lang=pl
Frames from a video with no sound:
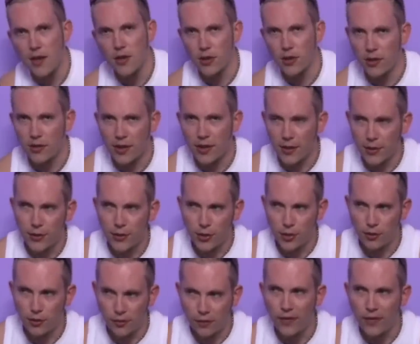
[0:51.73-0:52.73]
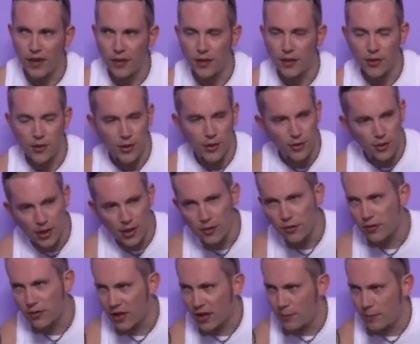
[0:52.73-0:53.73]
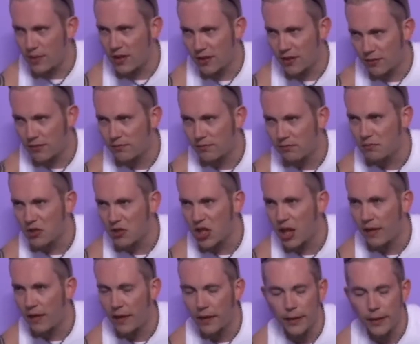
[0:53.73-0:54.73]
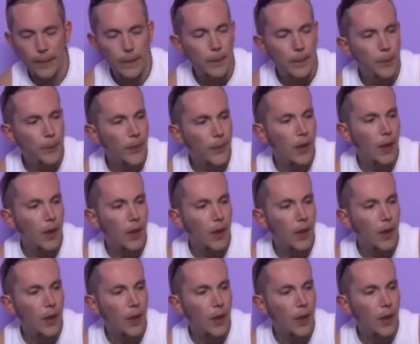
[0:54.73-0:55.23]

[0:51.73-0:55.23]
Jeżeli zaistrzy, no to fajnie, jeżeli nie, no to dajemy sobie siana, nie?